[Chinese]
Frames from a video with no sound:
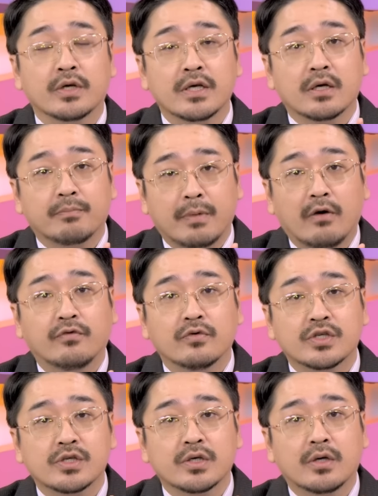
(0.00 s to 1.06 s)
的一个包袱
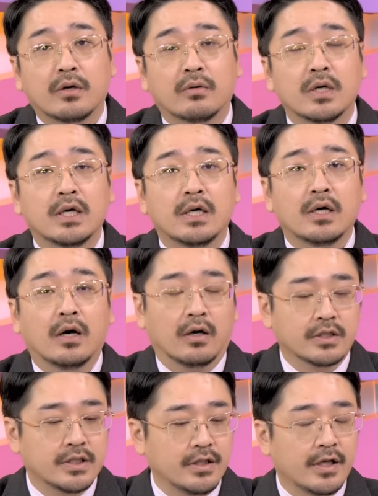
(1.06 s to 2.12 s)
之后，哦，
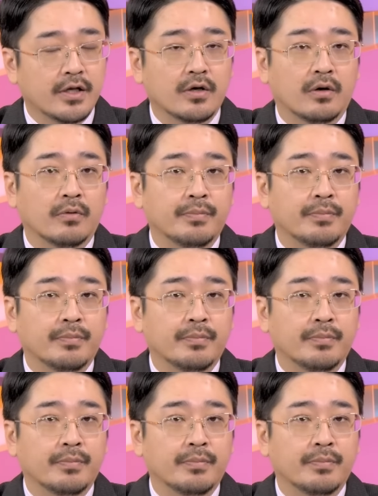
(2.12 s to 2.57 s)
今年有